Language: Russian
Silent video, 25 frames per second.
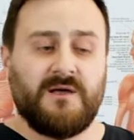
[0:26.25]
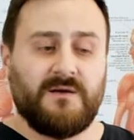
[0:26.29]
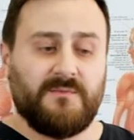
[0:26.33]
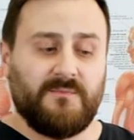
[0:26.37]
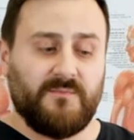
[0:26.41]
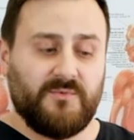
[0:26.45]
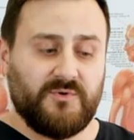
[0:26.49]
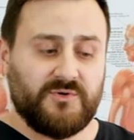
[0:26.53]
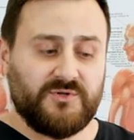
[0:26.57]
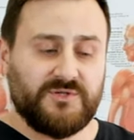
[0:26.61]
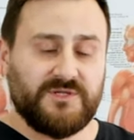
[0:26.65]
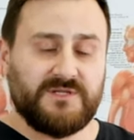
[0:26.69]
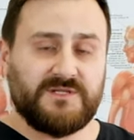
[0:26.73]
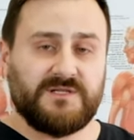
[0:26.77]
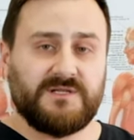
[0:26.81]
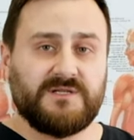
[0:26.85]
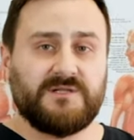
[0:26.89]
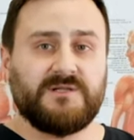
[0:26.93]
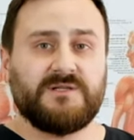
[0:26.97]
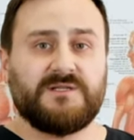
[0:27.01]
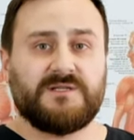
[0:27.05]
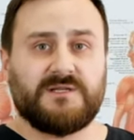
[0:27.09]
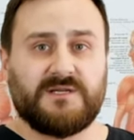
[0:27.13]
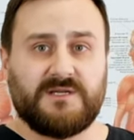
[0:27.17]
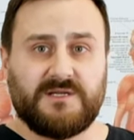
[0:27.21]
можно
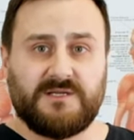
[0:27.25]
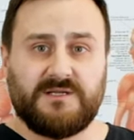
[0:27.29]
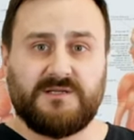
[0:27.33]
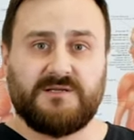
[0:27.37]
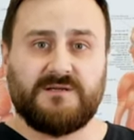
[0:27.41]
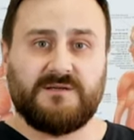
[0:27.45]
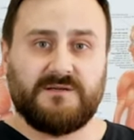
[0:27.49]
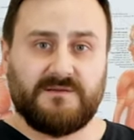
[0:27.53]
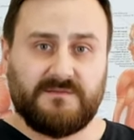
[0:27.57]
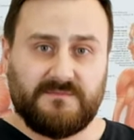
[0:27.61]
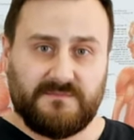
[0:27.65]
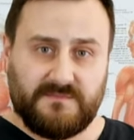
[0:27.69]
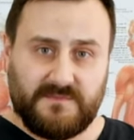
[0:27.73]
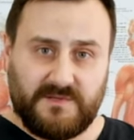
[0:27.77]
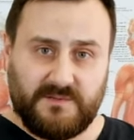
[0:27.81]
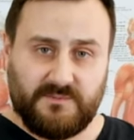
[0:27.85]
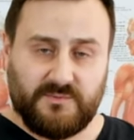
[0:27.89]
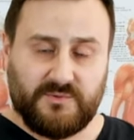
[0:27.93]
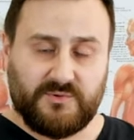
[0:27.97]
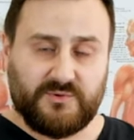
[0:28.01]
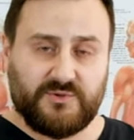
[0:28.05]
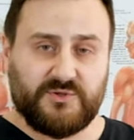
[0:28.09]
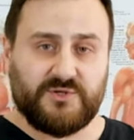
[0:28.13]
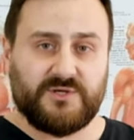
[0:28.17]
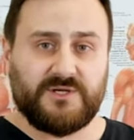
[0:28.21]
делать это
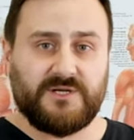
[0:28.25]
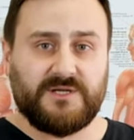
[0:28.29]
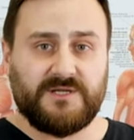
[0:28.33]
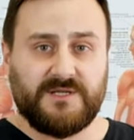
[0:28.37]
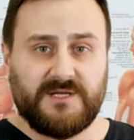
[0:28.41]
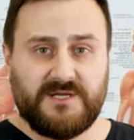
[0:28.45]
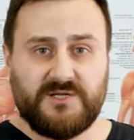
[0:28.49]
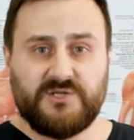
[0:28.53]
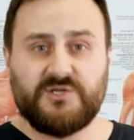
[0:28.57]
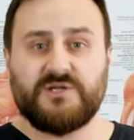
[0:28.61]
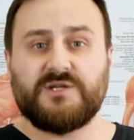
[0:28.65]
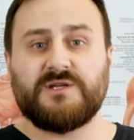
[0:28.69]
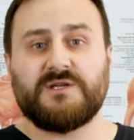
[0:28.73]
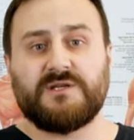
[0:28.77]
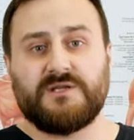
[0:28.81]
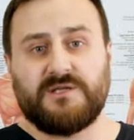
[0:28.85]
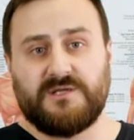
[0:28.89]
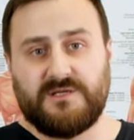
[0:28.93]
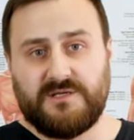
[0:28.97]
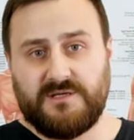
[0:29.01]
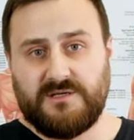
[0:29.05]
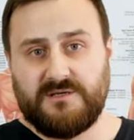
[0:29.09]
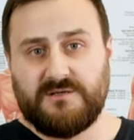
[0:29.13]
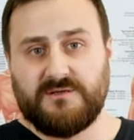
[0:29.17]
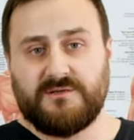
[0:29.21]
немножечко иначе
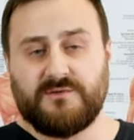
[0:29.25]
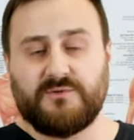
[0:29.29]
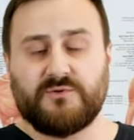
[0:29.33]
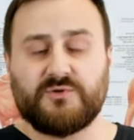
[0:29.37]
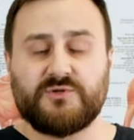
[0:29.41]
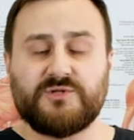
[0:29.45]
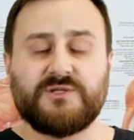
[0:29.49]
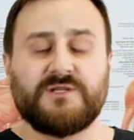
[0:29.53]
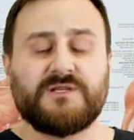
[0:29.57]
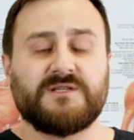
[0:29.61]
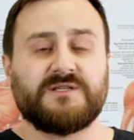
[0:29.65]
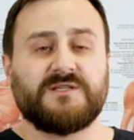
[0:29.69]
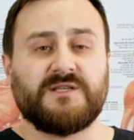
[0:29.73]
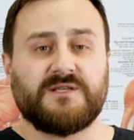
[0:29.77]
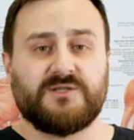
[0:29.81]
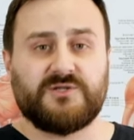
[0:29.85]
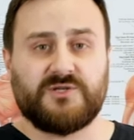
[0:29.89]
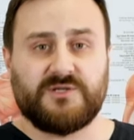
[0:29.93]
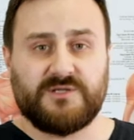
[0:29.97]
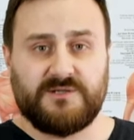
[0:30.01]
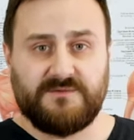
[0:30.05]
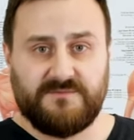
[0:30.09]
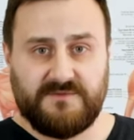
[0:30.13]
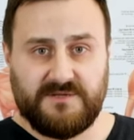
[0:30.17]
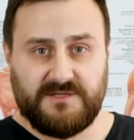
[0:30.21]
и тоже
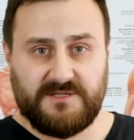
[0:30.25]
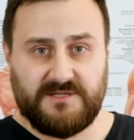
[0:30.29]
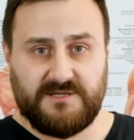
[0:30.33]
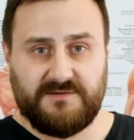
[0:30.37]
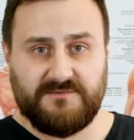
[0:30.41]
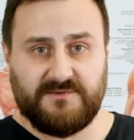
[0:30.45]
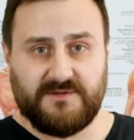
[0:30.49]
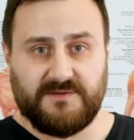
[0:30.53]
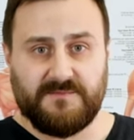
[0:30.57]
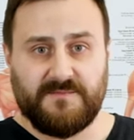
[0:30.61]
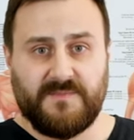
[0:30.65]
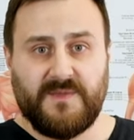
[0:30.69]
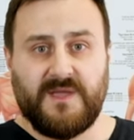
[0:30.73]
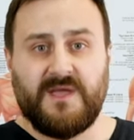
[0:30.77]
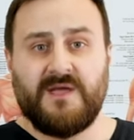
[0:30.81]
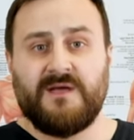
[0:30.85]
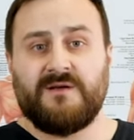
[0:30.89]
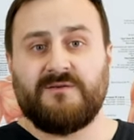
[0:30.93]
достаточно эффективно.